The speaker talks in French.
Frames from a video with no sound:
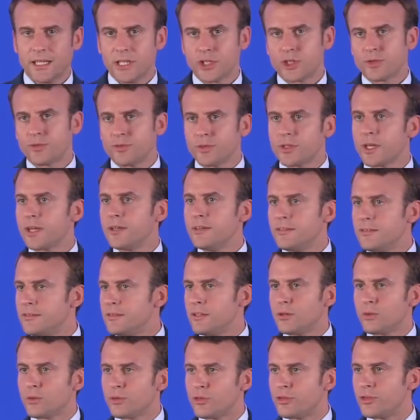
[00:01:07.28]
Et je voudrais
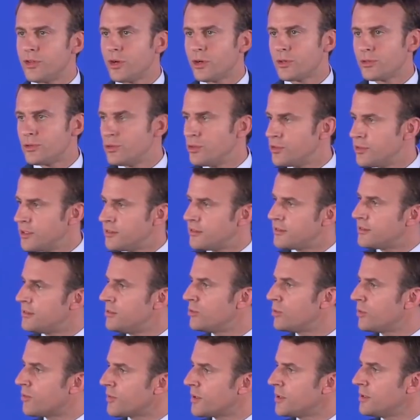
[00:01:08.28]
ici qu'on sorte de cette
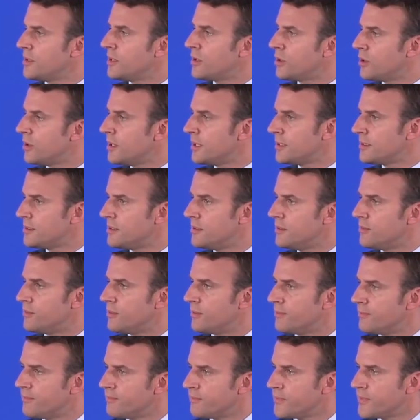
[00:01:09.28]
schizophrénie collective,
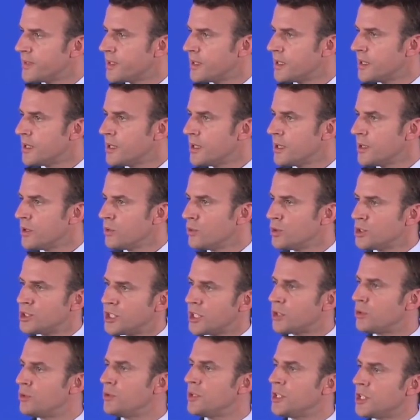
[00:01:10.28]
où
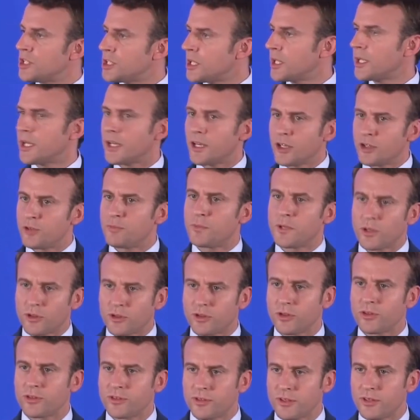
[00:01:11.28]
chacune et chacun aspire
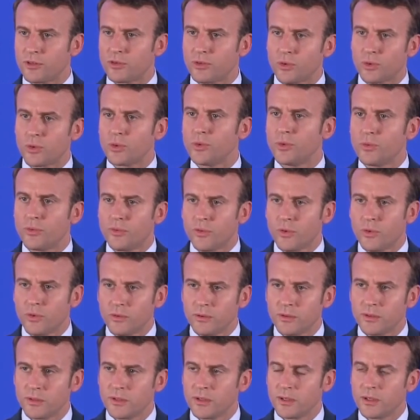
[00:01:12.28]
sans cesse au renouveau,
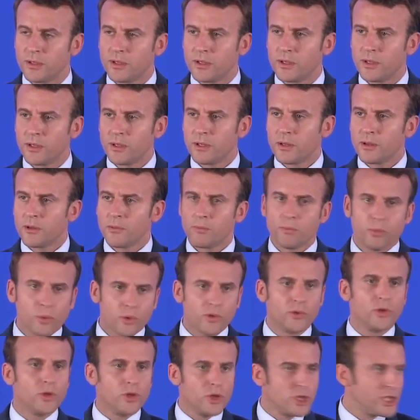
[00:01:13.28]

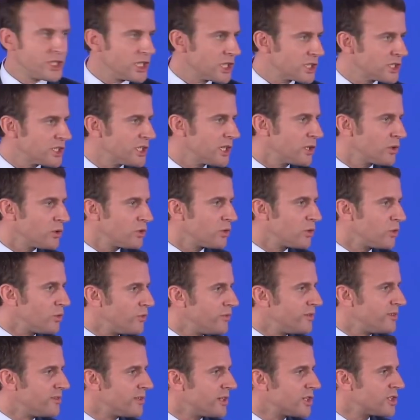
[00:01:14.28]
pour ne le chercher que dans le
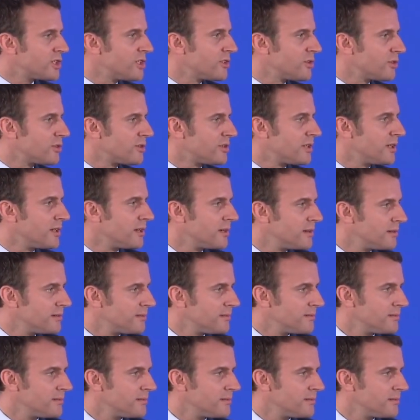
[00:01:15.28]
visage des anciens.